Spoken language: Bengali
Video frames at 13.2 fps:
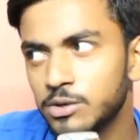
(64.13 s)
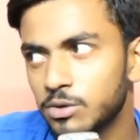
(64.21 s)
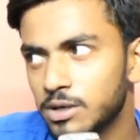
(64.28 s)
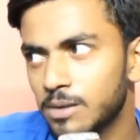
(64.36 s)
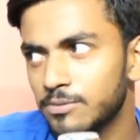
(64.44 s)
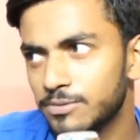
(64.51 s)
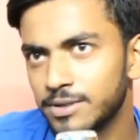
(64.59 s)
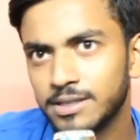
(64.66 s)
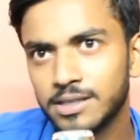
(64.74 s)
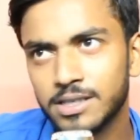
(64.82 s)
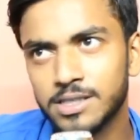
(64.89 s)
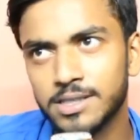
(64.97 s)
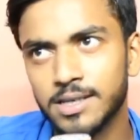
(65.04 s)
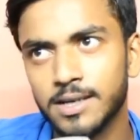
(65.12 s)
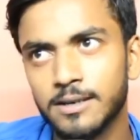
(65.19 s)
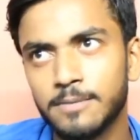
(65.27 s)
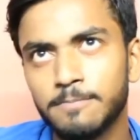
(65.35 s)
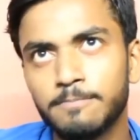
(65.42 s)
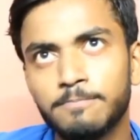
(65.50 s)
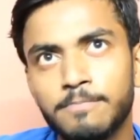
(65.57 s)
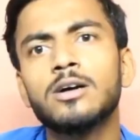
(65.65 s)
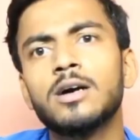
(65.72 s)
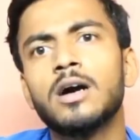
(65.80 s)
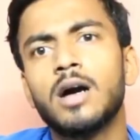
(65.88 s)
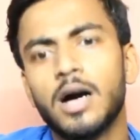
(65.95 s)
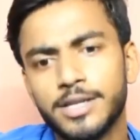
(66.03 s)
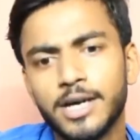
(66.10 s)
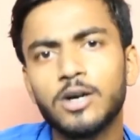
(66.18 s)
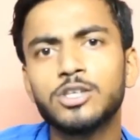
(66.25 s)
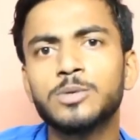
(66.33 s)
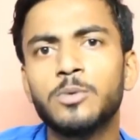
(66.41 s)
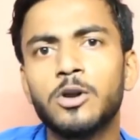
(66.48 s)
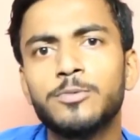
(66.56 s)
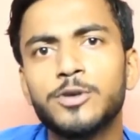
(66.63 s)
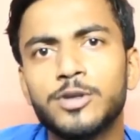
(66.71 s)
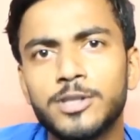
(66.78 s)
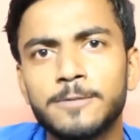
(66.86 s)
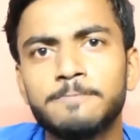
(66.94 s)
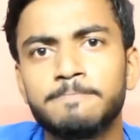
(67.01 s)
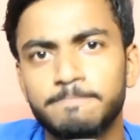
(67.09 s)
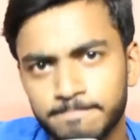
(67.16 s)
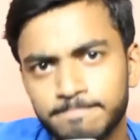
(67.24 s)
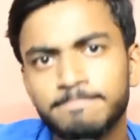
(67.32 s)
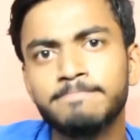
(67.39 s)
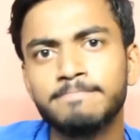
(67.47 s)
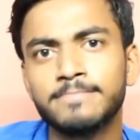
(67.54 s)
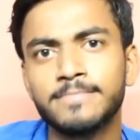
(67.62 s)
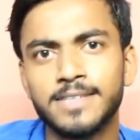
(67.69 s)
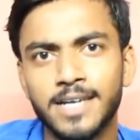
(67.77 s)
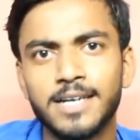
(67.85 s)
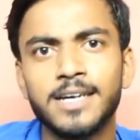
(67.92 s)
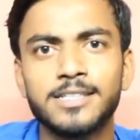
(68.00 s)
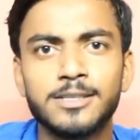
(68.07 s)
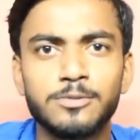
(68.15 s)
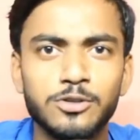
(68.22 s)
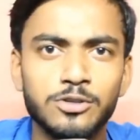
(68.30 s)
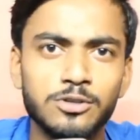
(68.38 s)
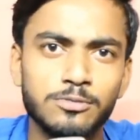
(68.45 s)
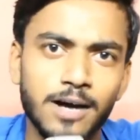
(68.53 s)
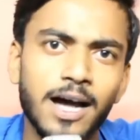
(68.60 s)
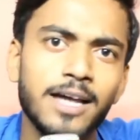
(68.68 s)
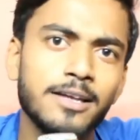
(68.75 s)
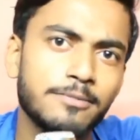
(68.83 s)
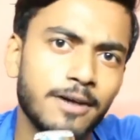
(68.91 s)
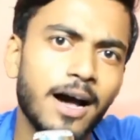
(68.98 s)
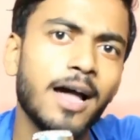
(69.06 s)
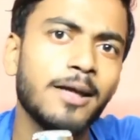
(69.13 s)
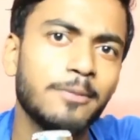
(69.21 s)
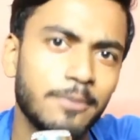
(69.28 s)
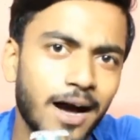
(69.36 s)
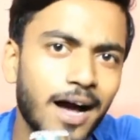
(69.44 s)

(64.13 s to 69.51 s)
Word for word: ফ্রি ওটা ফ্রি দিয়েছি হ্যাঁ যাই হোক দেখা হচ্ছে পরের ভিডিওতে হুম টাটা আজকে পর্যন্ত বাই বাই